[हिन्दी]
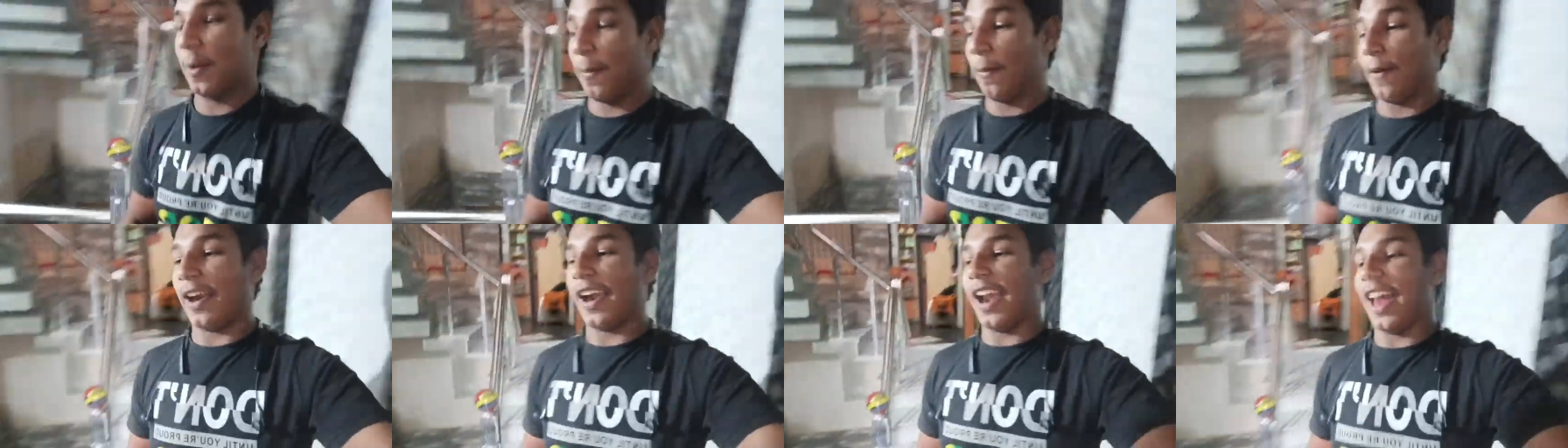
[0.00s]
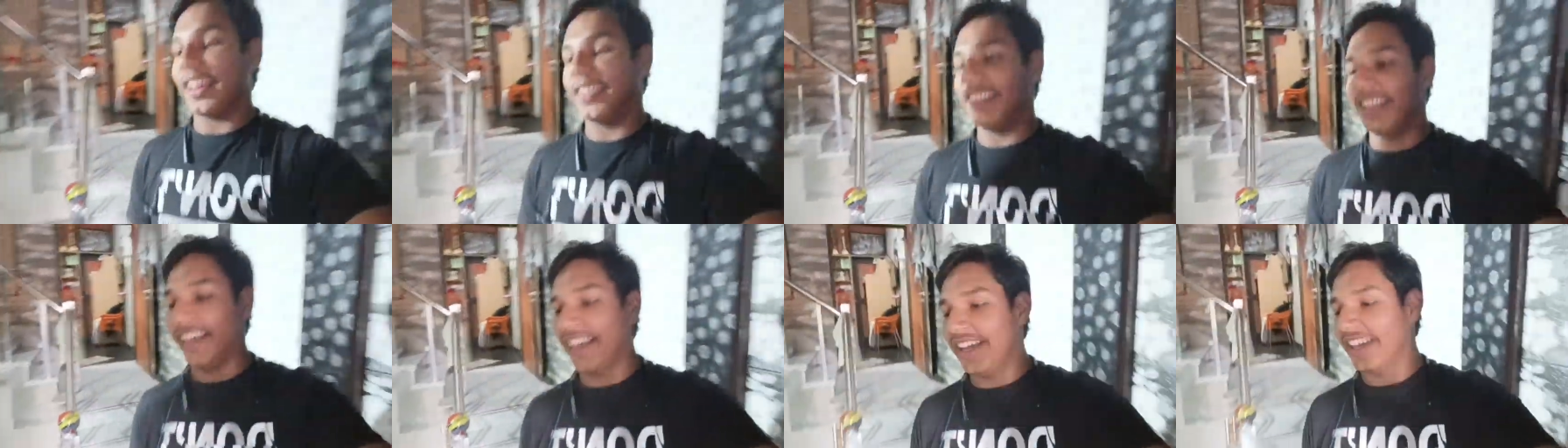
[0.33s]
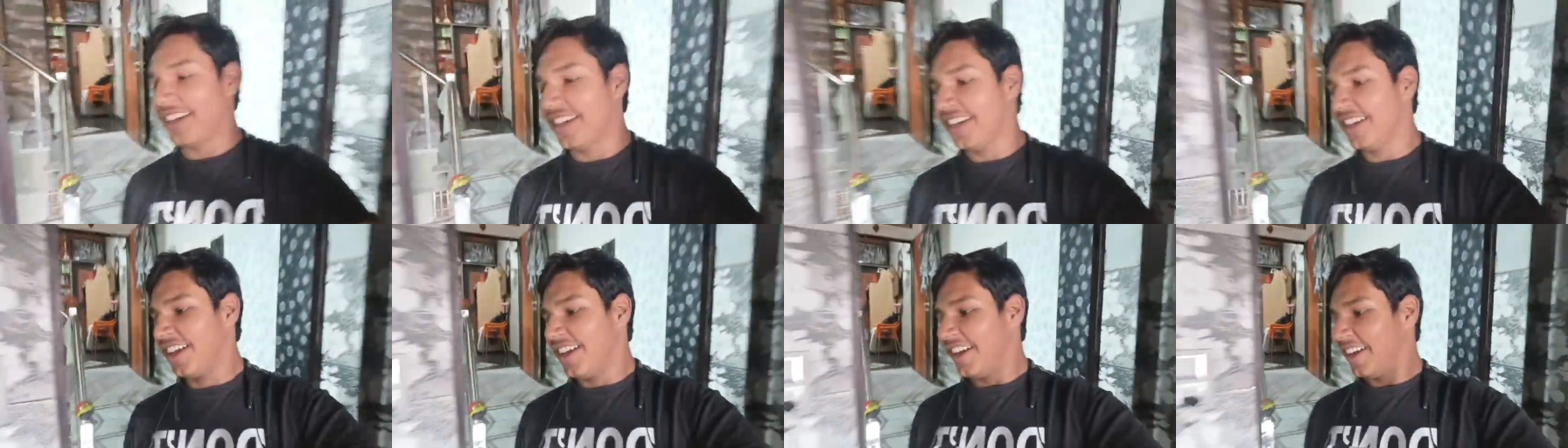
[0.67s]
ने पकड़ा दी है
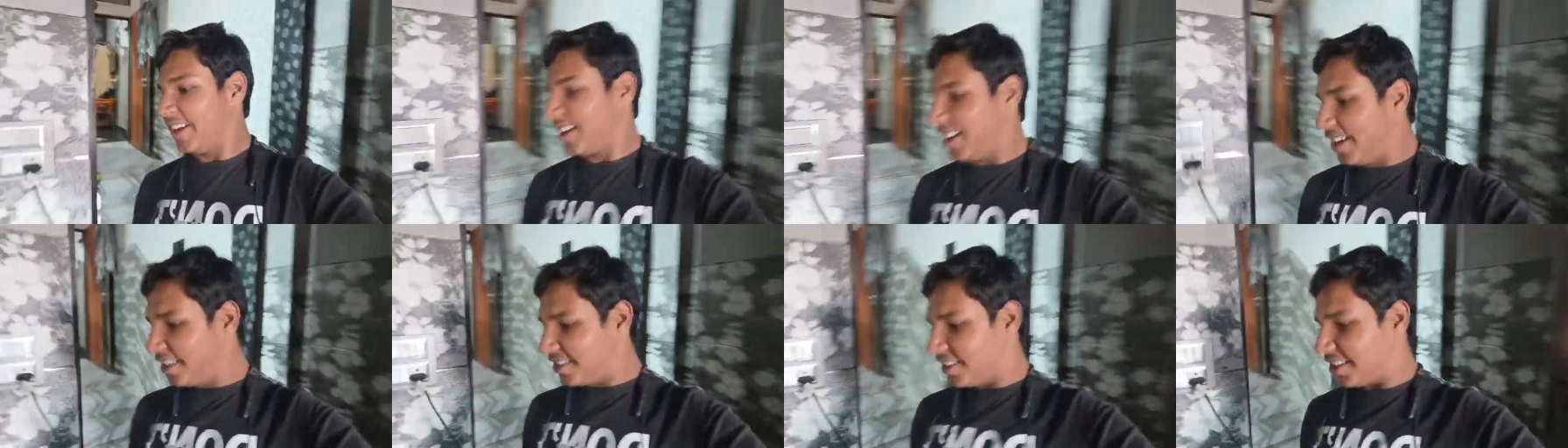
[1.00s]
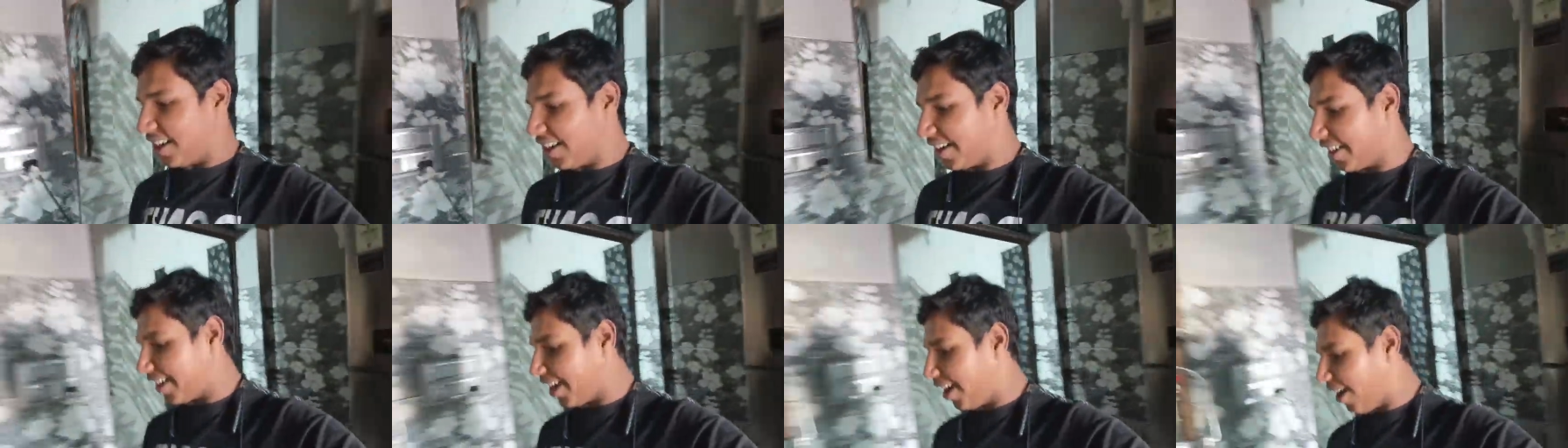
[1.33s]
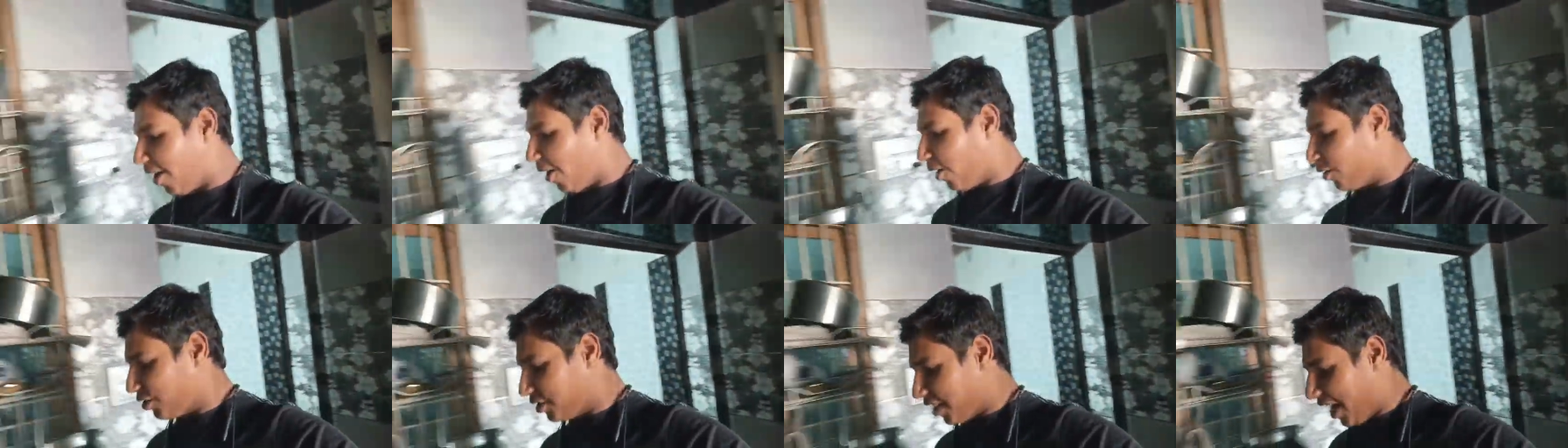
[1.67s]
कि नीचे रख क्या
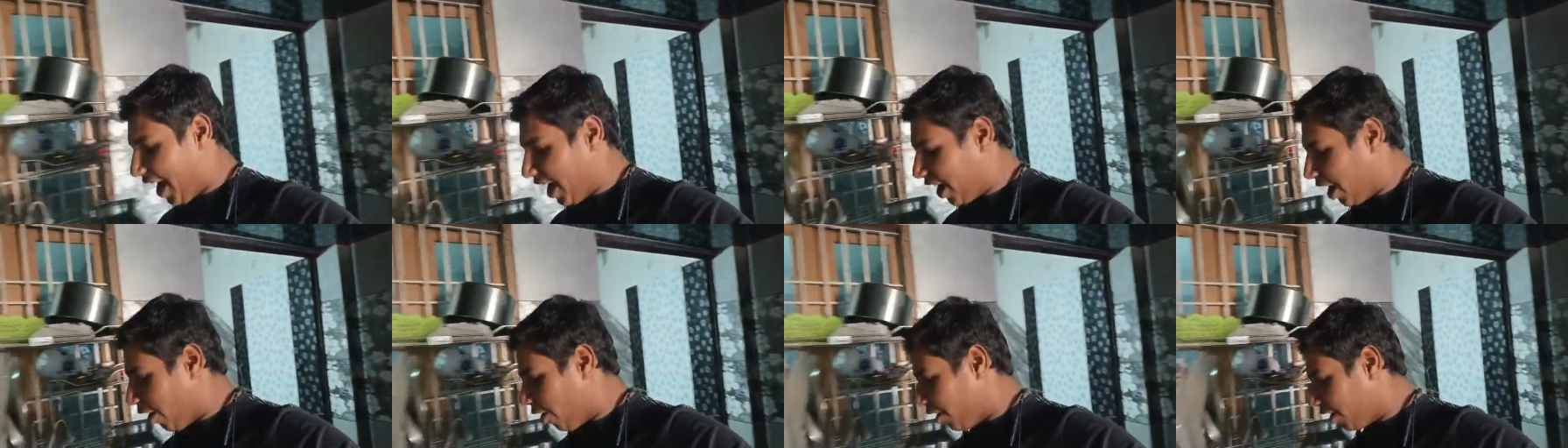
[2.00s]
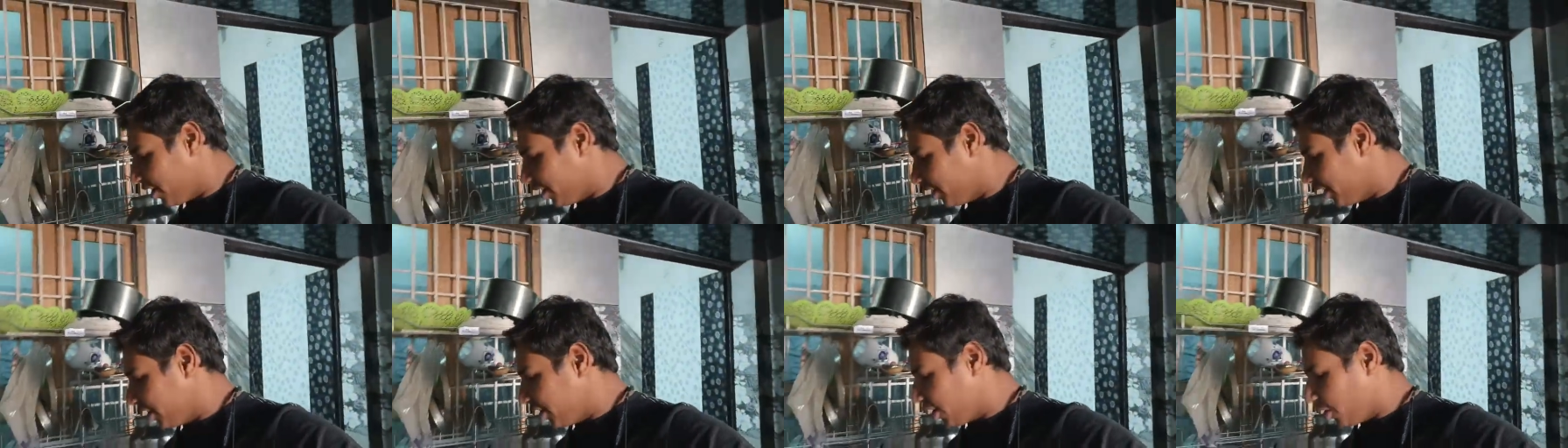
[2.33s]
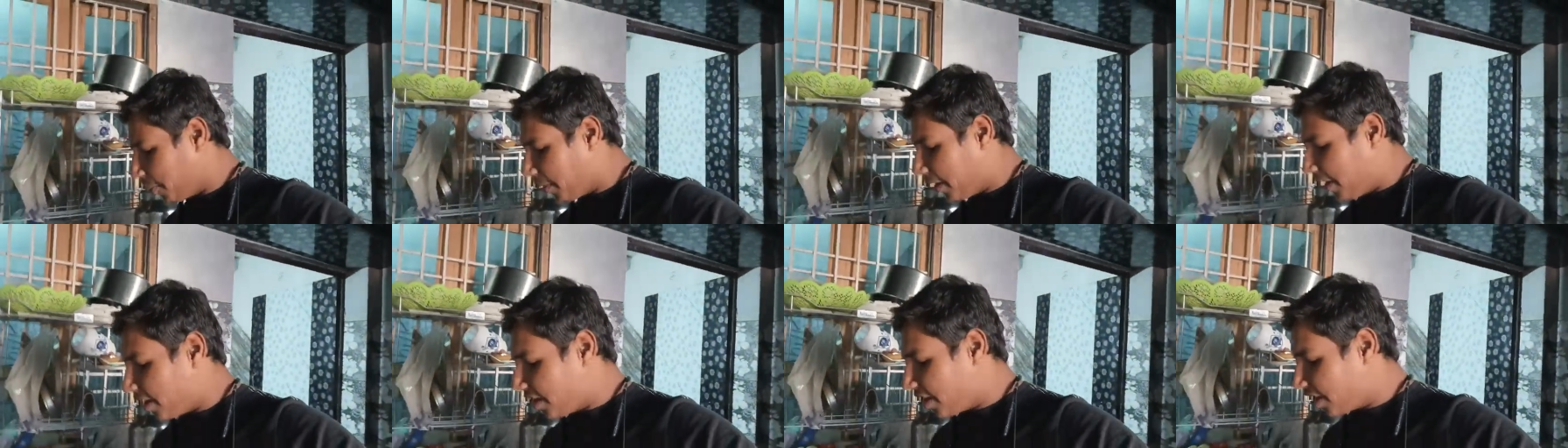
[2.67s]
और चाय का ऑर्डर दे दो
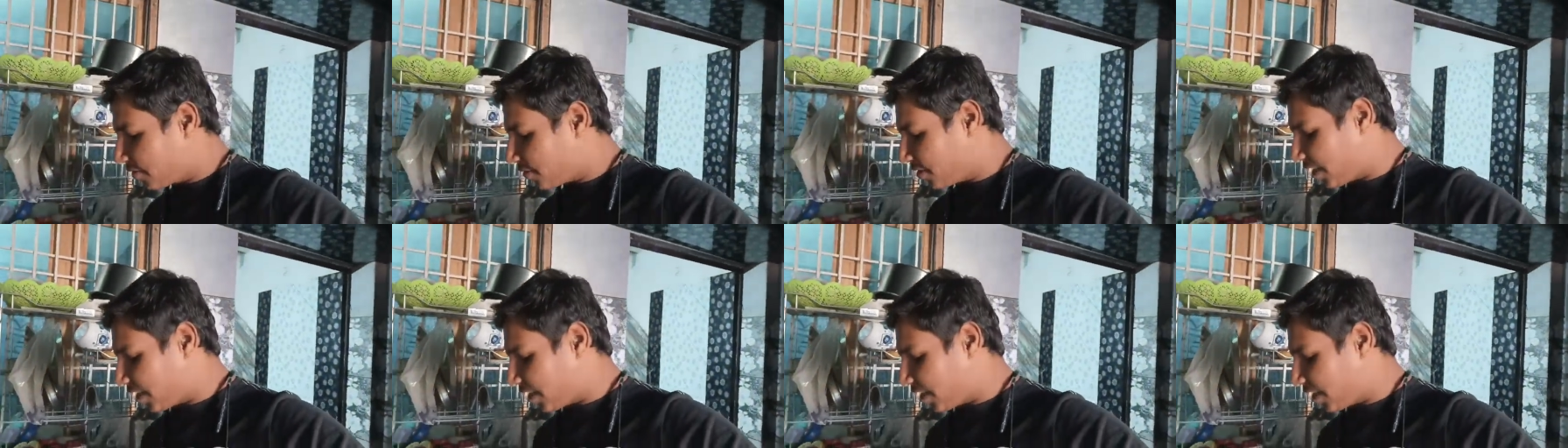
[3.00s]
पहले